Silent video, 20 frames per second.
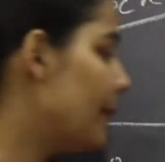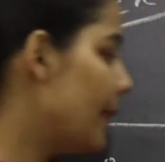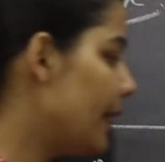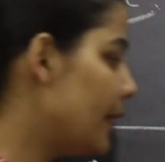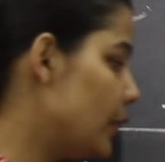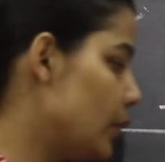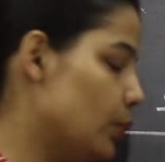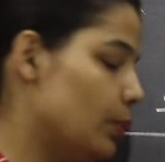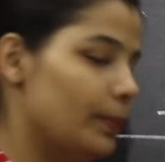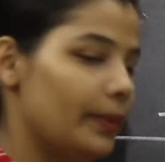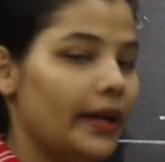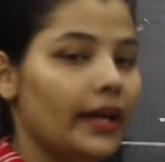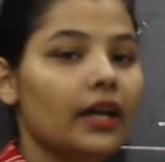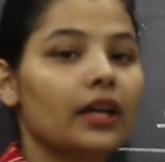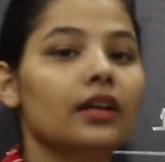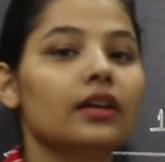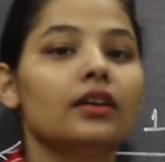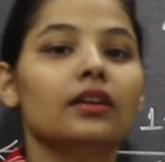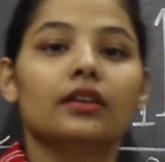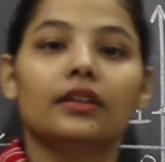बाई टू पे
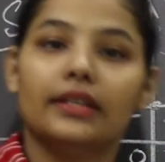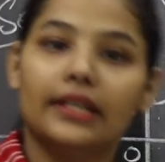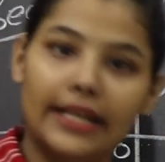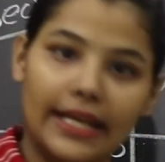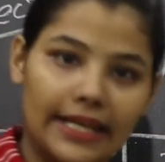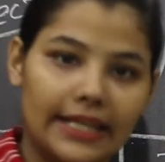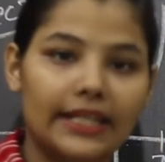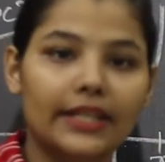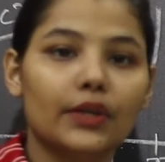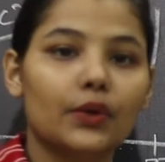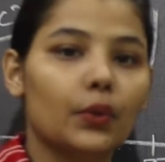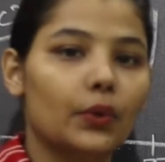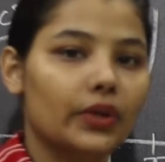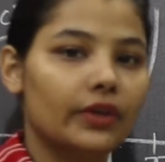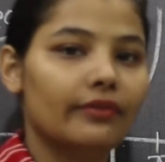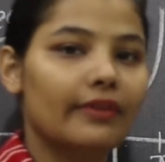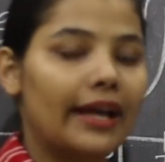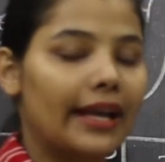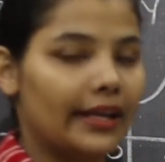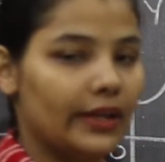नहीं
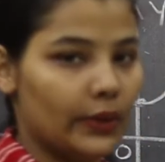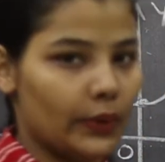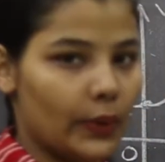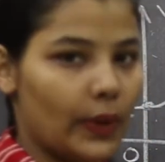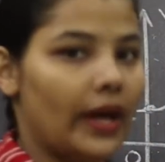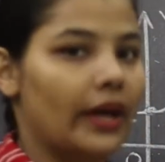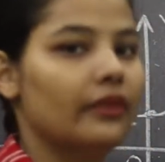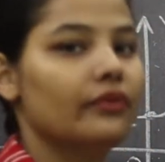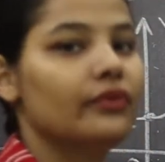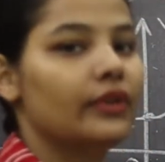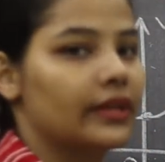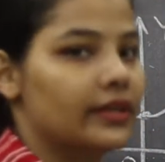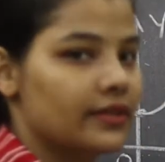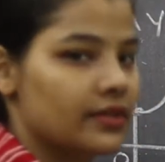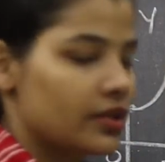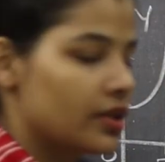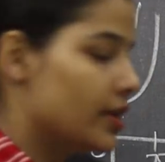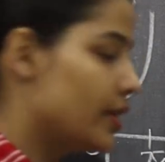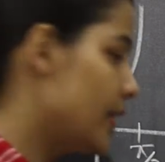कोई वैल्यू है फिक्स्ड